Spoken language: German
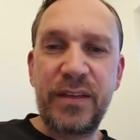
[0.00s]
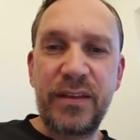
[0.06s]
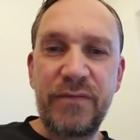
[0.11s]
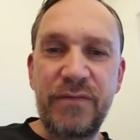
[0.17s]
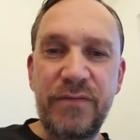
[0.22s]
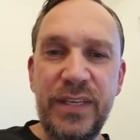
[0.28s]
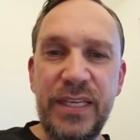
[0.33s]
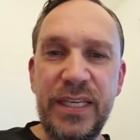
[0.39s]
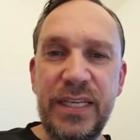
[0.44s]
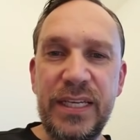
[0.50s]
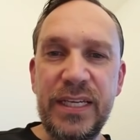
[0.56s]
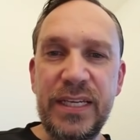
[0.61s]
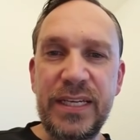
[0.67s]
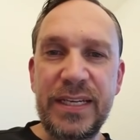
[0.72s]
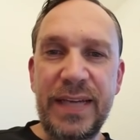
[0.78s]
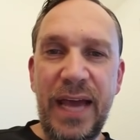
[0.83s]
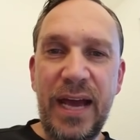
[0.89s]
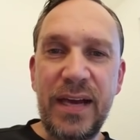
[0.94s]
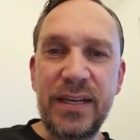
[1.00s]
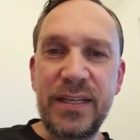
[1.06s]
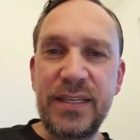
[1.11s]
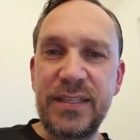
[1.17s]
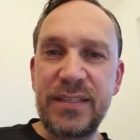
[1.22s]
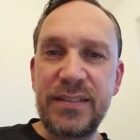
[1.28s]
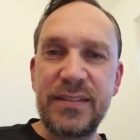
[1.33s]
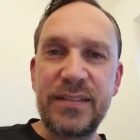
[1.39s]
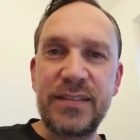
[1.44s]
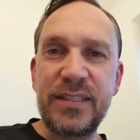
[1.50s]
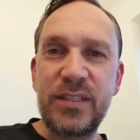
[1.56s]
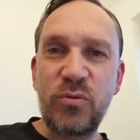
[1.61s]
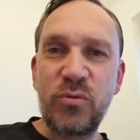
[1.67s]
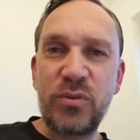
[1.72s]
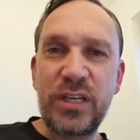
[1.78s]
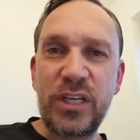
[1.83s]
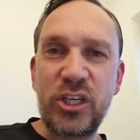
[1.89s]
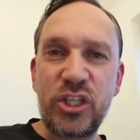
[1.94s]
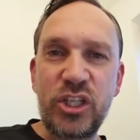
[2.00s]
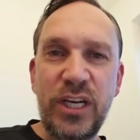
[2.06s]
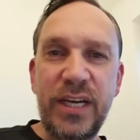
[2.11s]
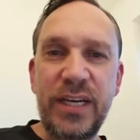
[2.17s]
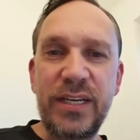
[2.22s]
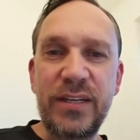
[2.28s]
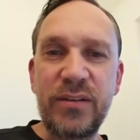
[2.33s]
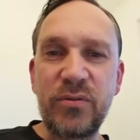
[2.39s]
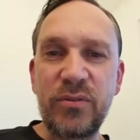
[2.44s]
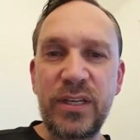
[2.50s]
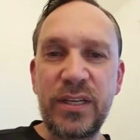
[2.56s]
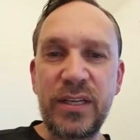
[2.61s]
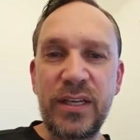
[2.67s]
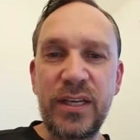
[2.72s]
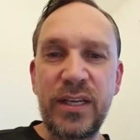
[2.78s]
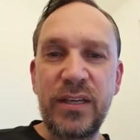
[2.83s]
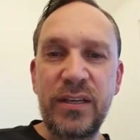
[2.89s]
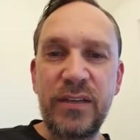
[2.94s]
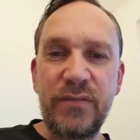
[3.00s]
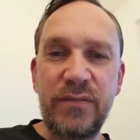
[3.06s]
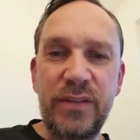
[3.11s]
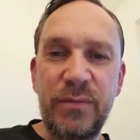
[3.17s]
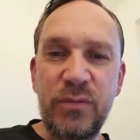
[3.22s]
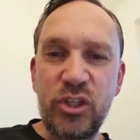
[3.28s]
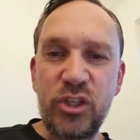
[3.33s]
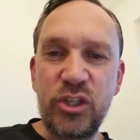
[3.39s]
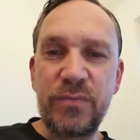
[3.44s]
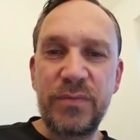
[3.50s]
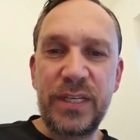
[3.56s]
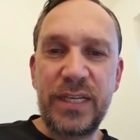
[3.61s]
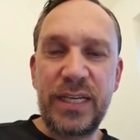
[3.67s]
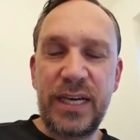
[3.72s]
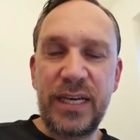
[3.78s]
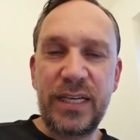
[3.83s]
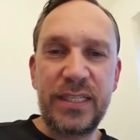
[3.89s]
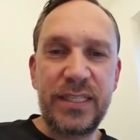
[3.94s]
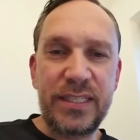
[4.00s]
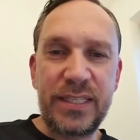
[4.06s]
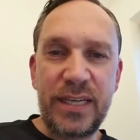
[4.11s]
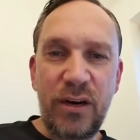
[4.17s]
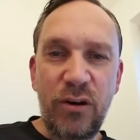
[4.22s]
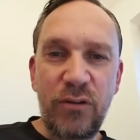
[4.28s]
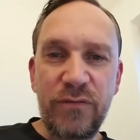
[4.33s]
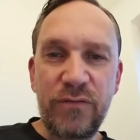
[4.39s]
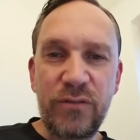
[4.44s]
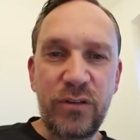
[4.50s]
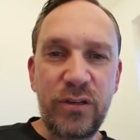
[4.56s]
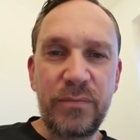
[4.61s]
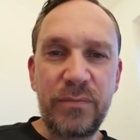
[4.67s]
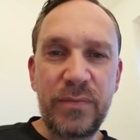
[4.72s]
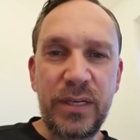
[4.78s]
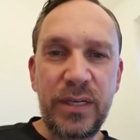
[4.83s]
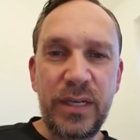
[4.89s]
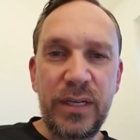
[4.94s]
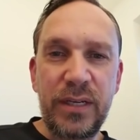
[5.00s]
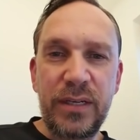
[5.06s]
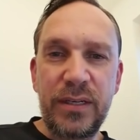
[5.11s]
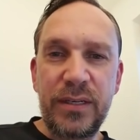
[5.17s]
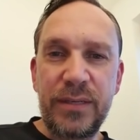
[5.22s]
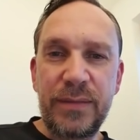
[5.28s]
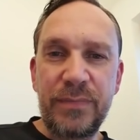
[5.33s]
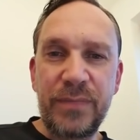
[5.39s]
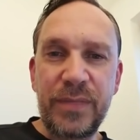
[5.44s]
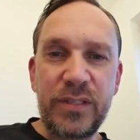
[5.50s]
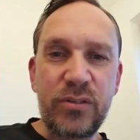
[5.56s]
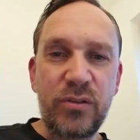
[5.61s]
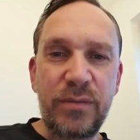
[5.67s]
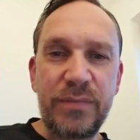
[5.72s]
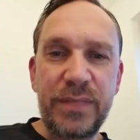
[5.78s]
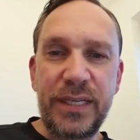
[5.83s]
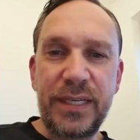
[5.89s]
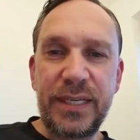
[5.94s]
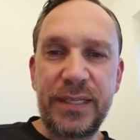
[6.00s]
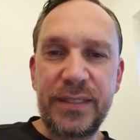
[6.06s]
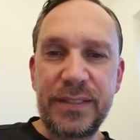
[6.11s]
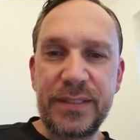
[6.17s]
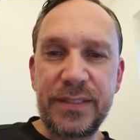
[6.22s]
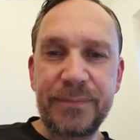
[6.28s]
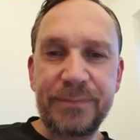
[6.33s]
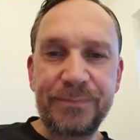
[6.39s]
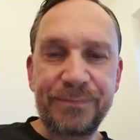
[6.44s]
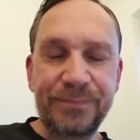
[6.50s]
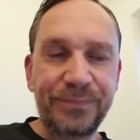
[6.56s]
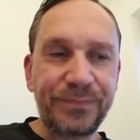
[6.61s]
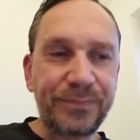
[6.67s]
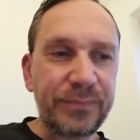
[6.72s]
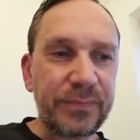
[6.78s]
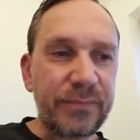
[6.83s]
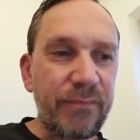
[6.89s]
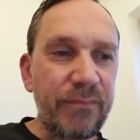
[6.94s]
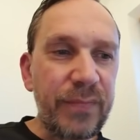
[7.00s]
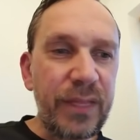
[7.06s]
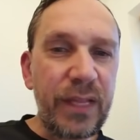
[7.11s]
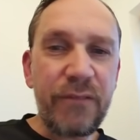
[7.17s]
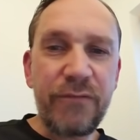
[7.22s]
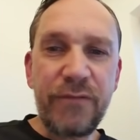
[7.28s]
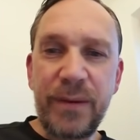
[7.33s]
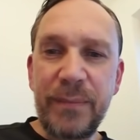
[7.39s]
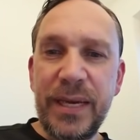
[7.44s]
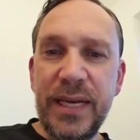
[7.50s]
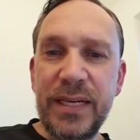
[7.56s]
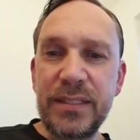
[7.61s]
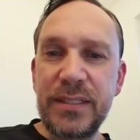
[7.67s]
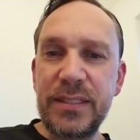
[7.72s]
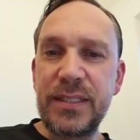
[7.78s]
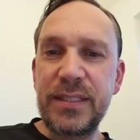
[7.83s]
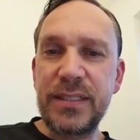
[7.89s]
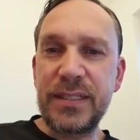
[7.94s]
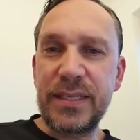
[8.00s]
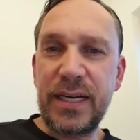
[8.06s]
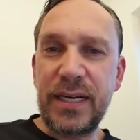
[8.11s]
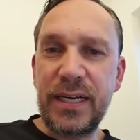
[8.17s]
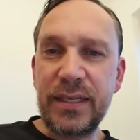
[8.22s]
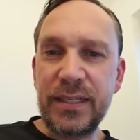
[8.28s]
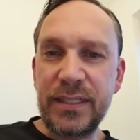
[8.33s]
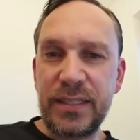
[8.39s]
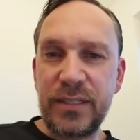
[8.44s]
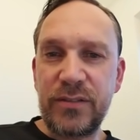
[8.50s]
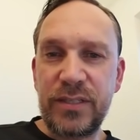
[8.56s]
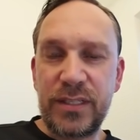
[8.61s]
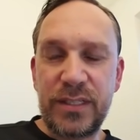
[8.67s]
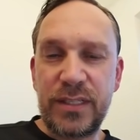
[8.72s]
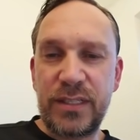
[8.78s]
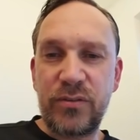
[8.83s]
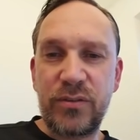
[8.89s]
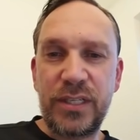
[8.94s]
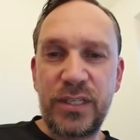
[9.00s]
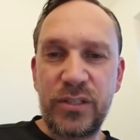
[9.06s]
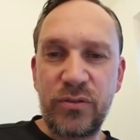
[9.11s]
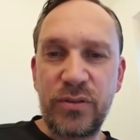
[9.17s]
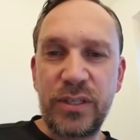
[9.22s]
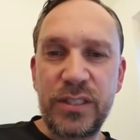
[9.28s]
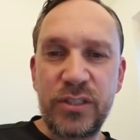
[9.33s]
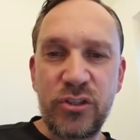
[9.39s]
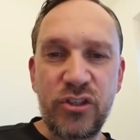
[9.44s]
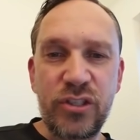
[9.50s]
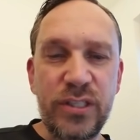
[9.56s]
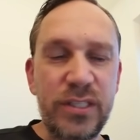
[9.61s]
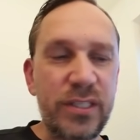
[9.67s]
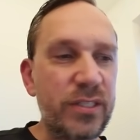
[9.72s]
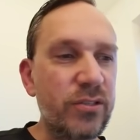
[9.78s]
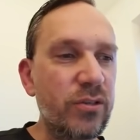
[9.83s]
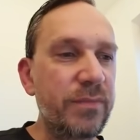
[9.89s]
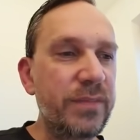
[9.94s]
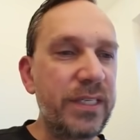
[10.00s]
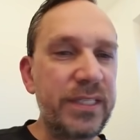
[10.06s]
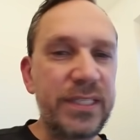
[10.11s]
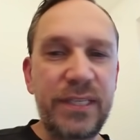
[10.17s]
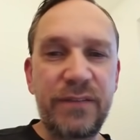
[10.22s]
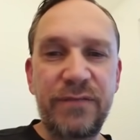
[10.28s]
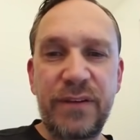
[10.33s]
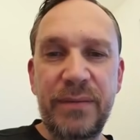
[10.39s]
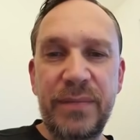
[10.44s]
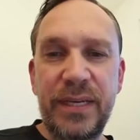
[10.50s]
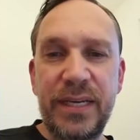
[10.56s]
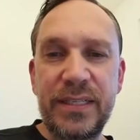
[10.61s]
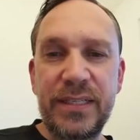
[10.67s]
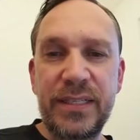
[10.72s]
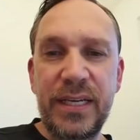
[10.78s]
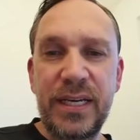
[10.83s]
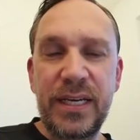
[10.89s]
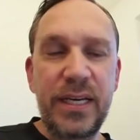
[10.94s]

wie Nachrichten sich unterscheiden oder wie bestimmte Nachrichten aufkommen. Ähm, es kommt ja jetzt vermehrt diese Nachricht, also das ist jetzt noch nichts Juristisches, es kommt jetzt ja vermehrt